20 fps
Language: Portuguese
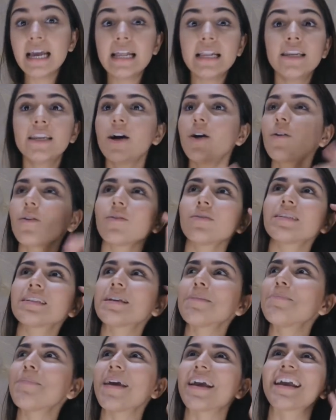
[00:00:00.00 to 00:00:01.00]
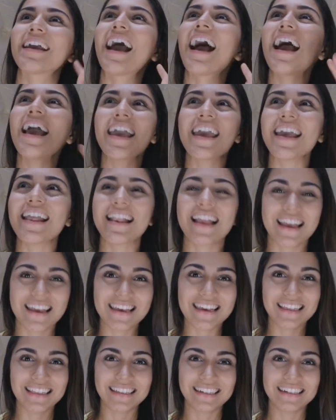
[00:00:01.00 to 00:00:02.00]
Não consegui pegar ele
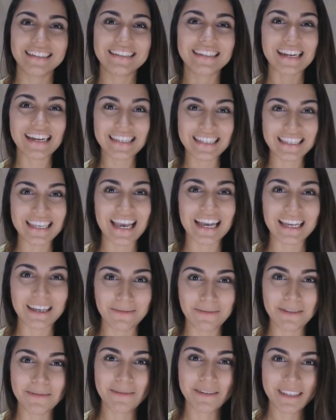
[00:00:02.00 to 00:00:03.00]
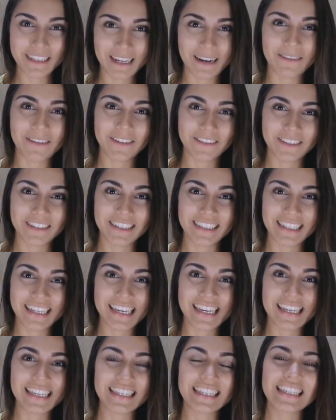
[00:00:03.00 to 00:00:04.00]
ainda e trazer aqui para mostrar para
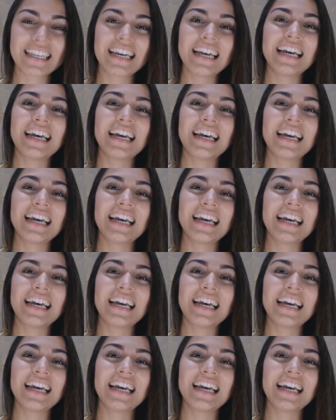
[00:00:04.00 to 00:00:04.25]
vocês